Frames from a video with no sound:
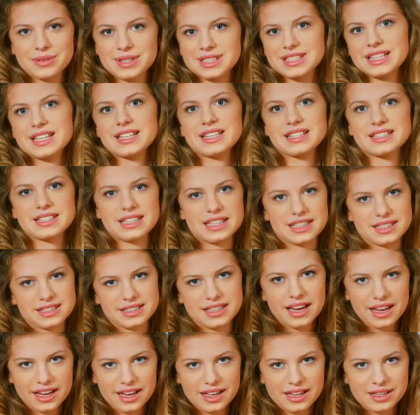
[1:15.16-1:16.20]
habe ich seit ich sechs
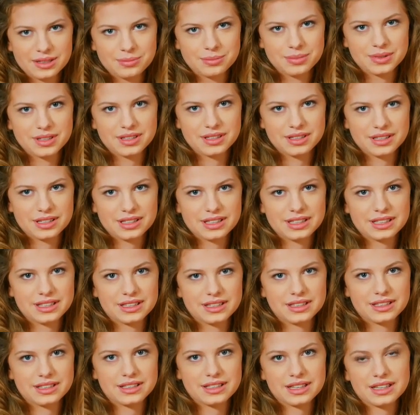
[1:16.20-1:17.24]
Jahre alt bin.
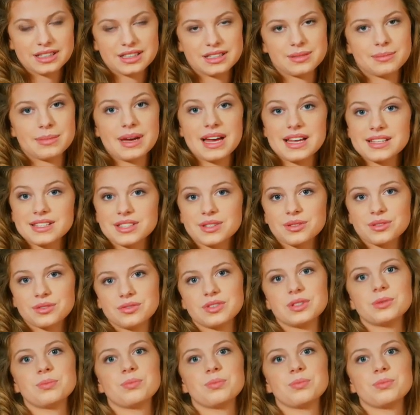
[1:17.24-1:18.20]
Dann hatte ich Masern und